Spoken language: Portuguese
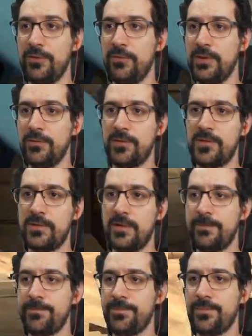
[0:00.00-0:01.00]
no Linux.
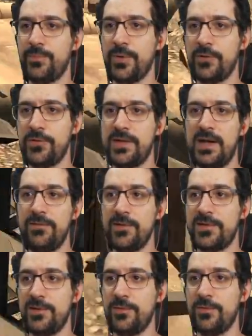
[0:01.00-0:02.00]
Porque os
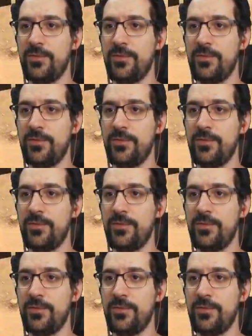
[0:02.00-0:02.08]
drivers são